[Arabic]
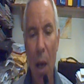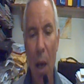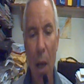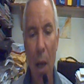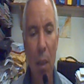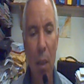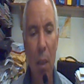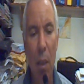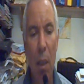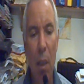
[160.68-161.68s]

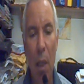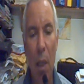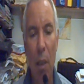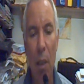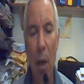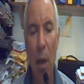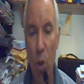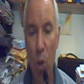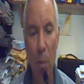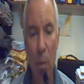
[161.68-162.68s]
الذي يظهر
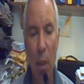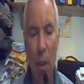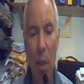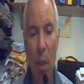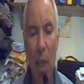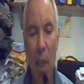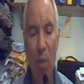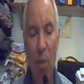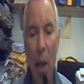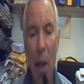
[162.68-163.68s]
مرتبط
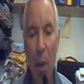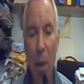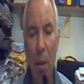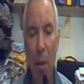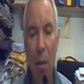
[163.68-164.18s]
بالفينيلالين